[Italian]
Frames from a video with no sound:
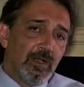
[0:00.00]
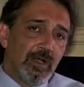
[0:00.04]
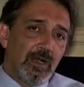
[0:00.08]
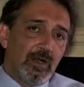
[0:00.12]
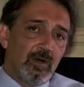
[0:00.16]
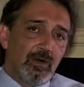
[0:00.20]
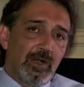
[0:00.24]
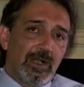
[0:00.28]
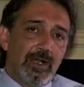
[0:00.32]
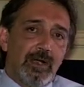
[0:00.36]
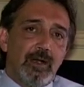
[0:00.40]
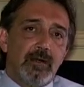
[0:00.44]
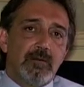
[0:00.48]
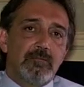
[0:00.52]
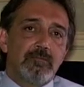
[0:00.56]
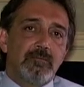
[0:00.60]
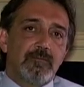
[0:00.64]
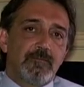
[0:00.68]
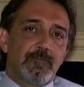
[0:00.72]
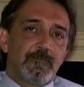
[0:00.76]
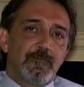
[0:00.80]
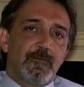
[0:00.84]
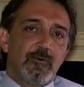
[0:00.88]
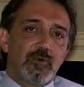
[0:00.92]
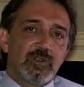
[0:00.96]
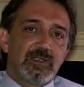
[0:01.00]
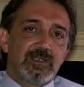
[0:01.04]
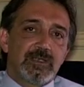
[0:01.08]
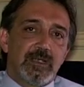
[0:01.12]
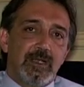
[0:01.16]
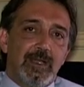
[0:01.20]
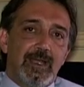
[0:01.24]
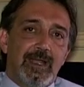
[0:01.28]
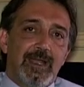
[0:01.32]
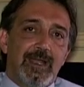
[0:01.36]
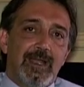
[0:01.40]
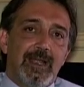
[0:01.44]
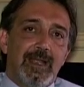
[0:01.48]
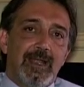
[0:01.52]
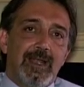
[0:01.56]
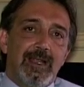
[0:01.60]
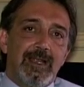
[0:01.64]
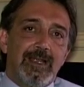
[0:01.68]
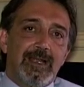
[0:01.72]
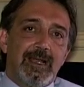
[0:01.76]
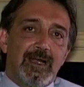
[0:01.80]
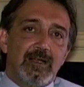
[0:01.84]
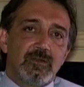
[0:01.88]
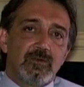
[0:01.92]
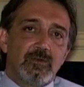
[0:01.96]
Allora, Forse è, è il
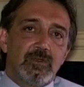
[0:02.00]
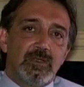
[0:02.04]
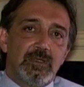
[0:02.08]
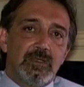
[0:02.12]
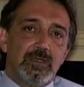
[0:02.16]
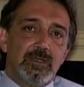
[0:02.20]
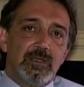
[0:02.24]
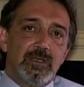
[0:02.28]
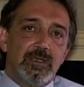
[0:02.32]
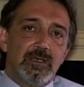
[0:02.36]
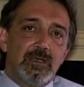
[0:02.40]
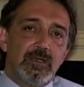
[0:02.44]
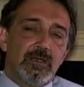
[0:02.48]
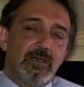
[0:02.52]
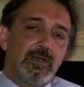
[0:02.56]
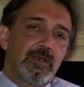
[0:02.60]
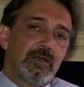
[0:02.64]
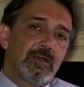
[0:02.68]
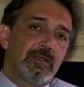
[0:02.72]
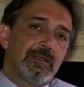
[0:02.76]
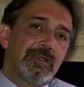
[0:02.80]
caso di, di uh,